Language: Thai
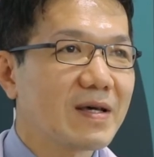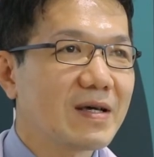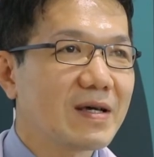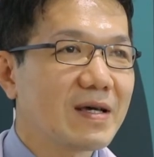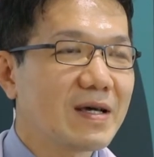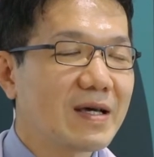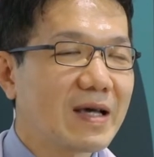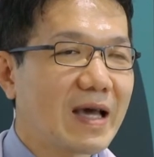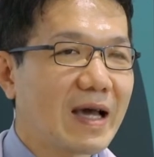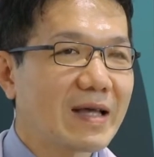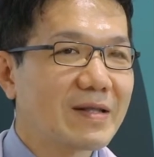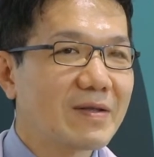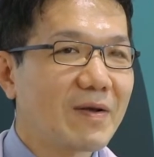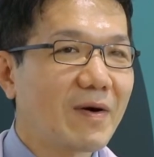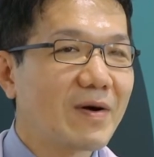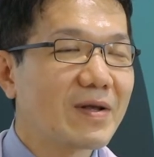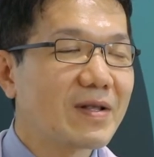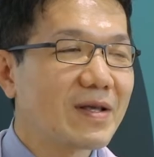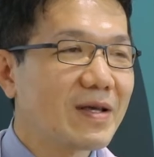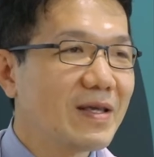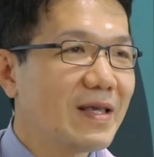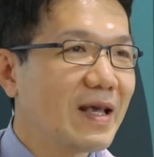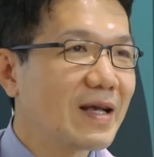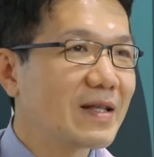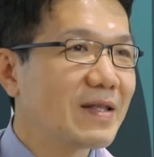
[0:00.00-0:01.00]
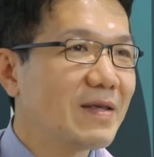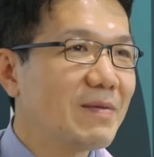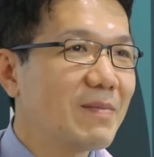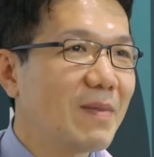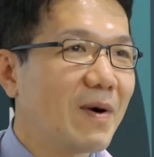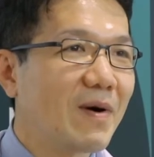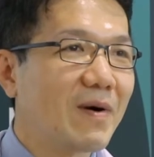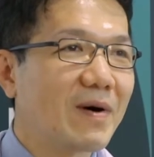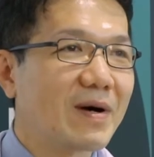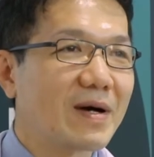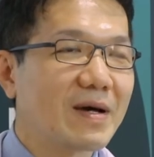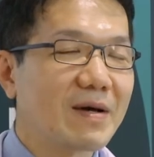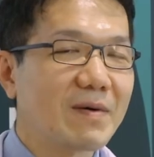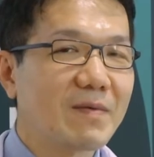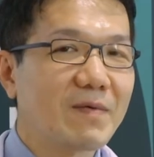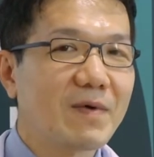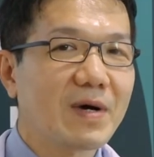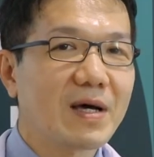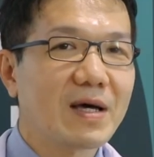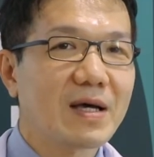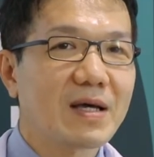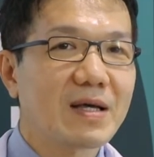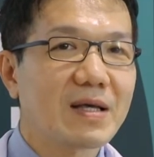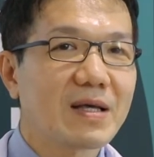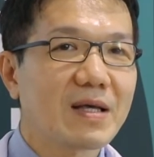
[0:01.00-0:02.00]
คือการนอนก็อย่างที่บอกครับ
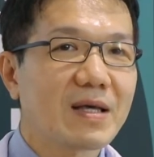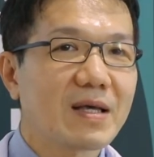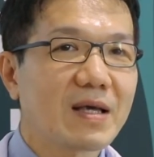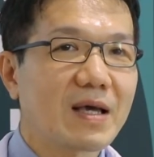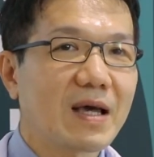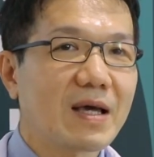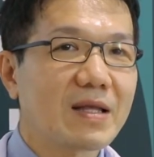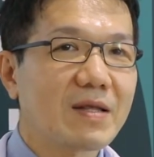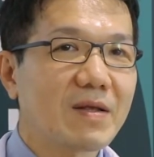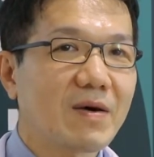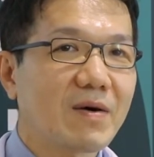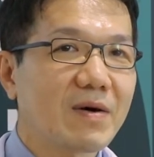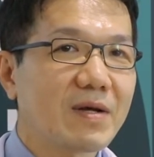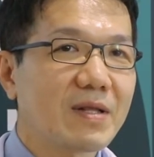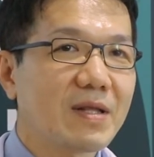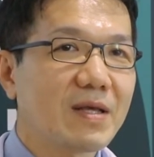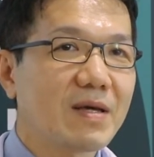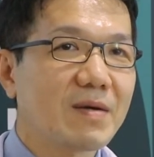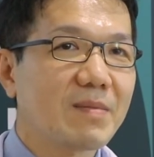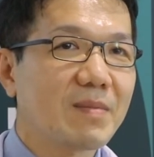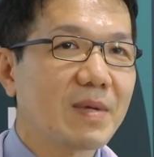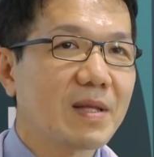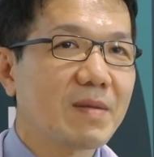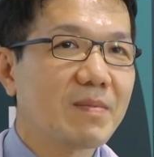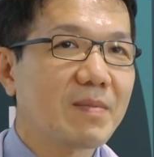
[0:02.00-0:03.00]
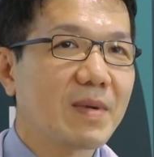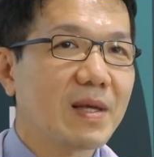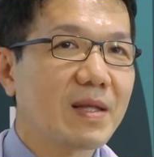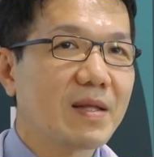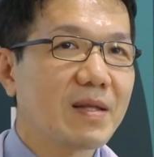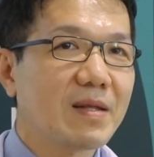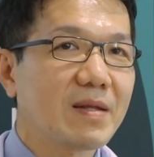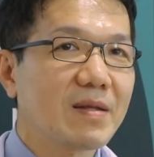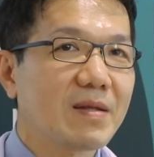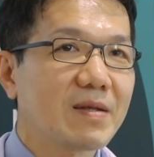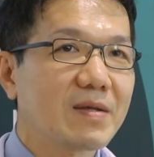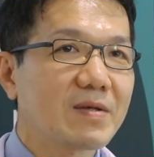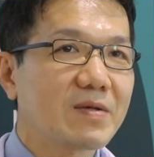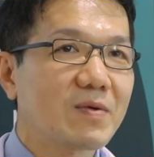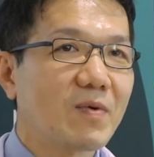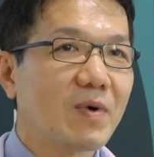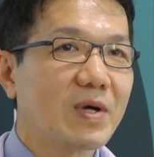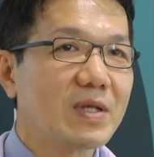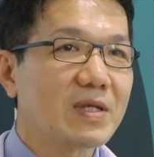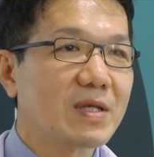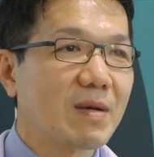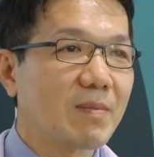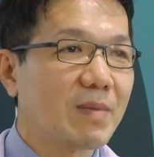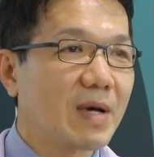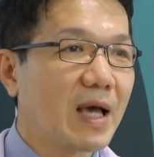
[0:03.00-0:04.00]
ว่าการนอนเนี่ยมันเป็นส่ว
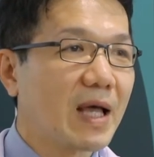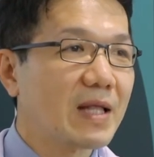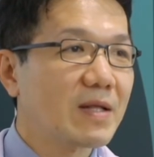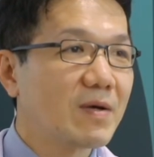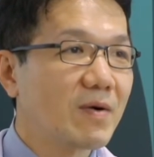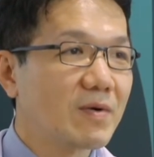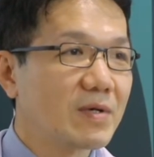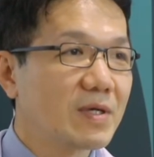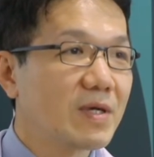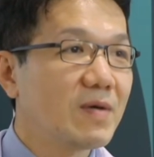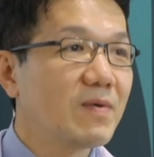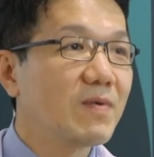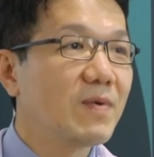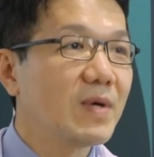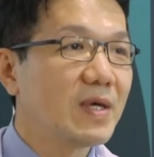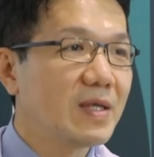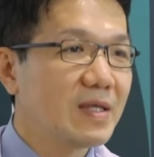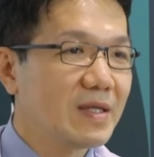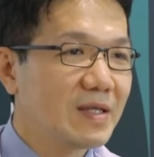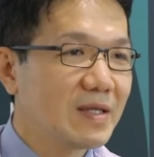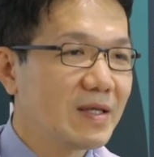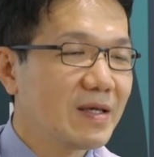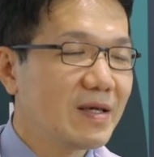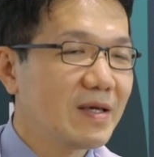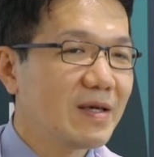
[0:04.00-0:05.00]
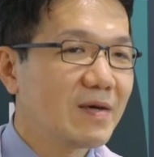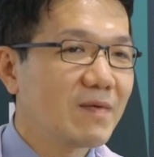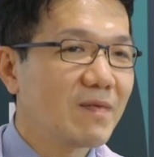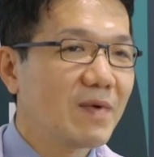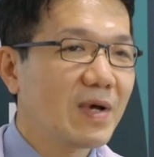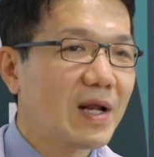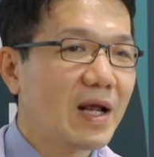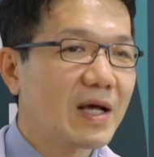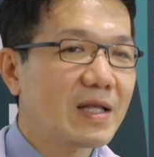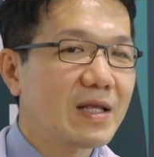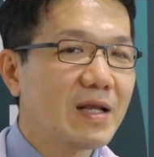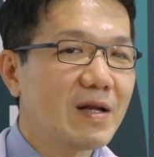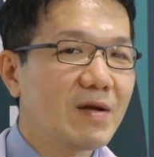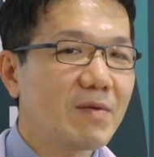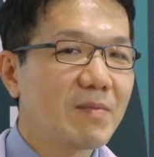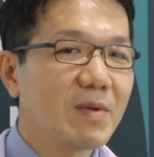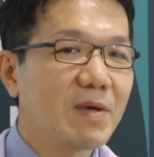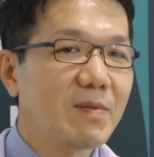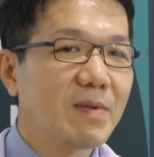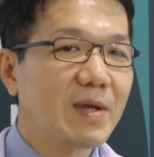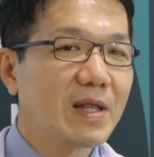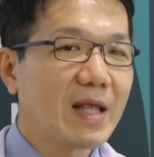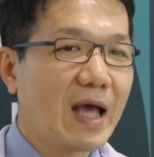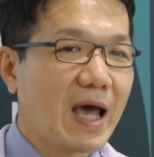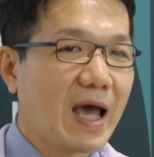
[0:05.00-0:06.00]
นสำคัญของชีวิตเวลาที่เรา
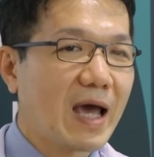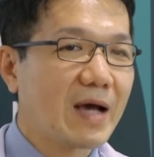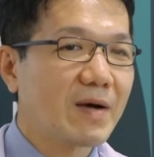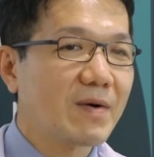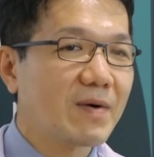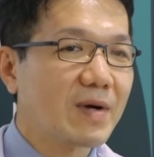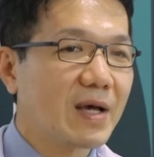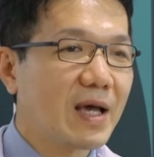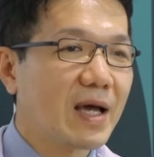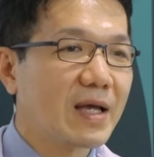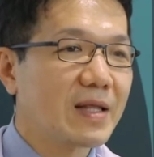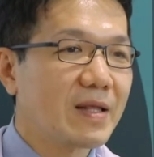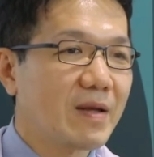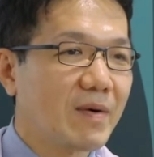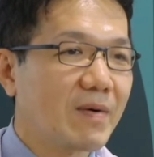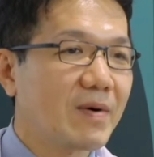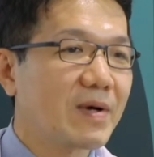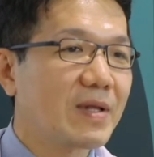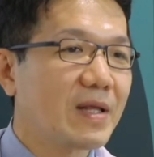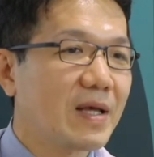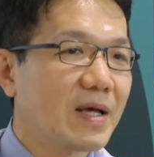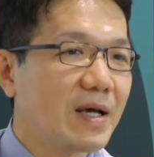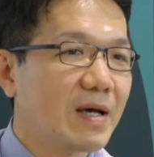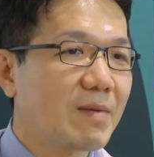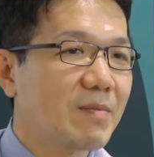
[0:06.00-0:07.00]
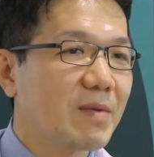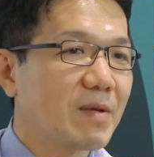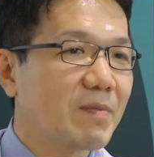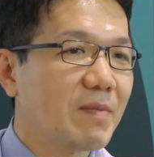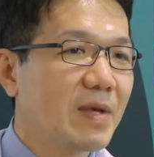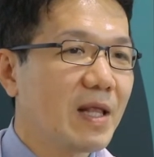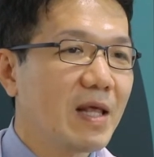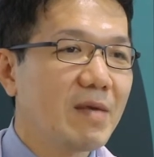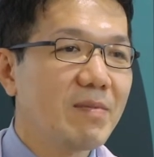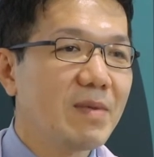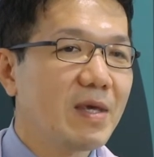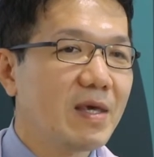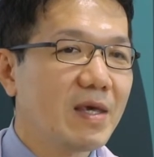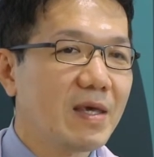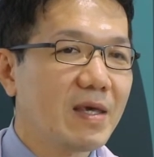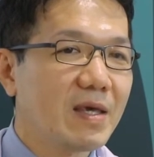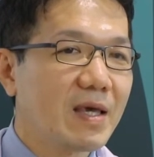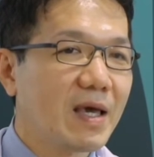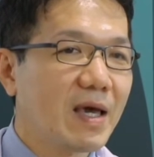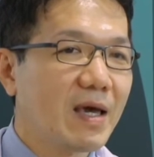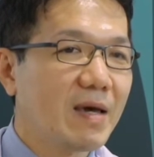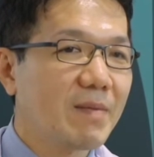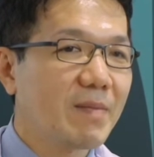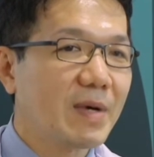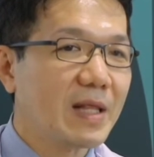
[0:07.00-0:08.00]
มีปัญหาของการนอนนะครับมันไม่ได้มี
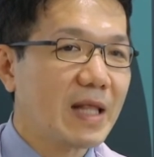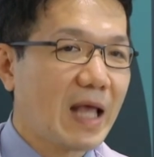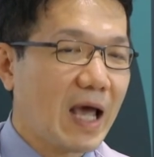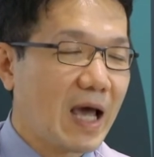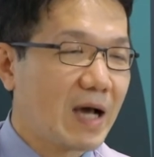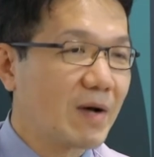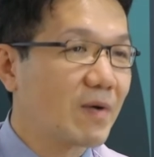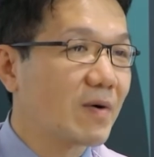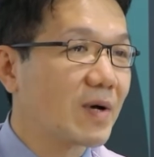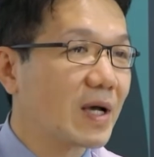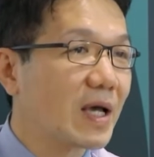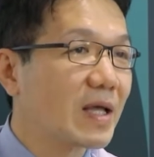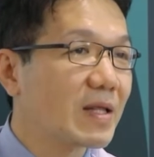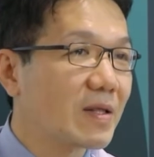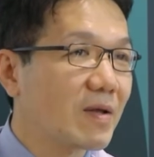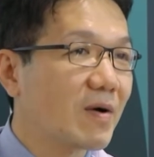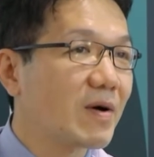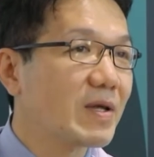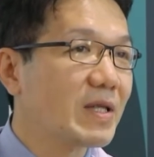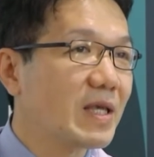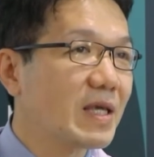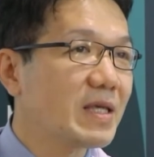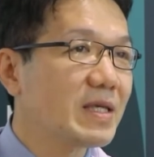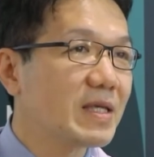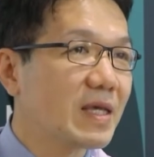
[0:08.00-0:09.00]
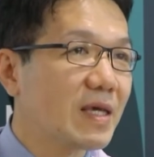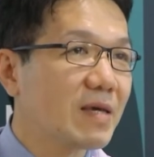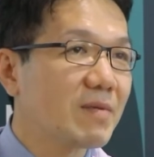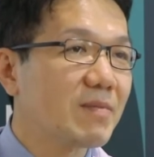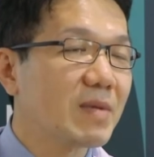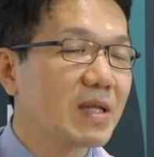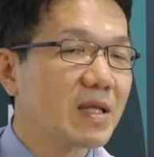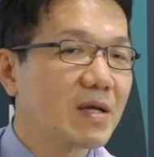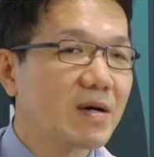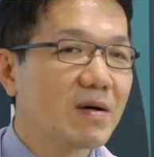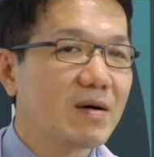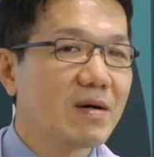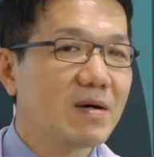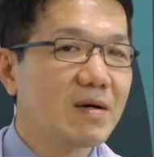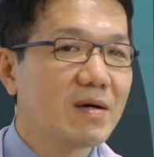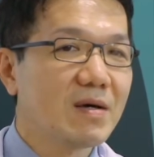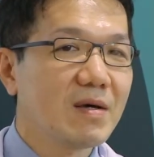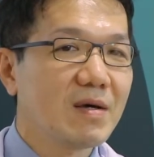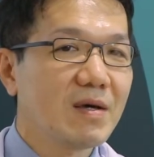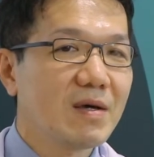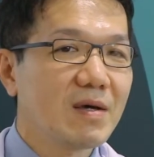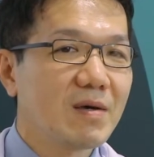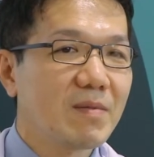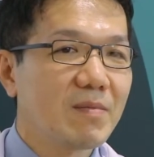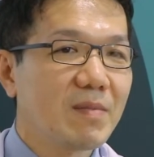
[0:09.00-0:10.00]
แค่ปัญหาของการนอนจริงๆมันก็
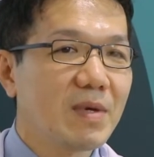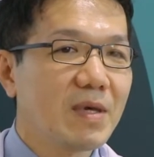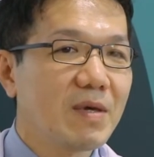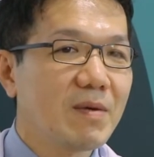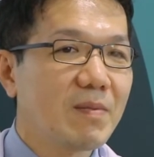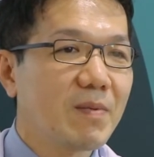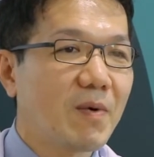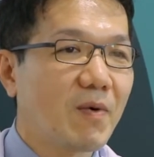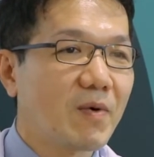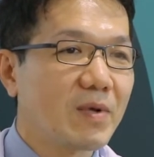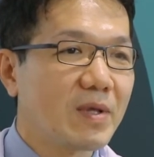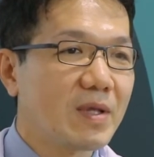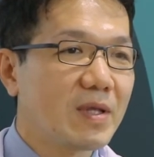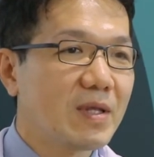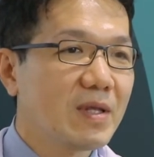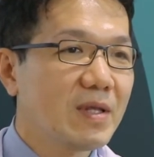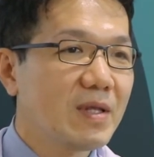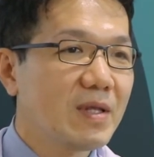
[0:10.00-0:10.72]
มีผล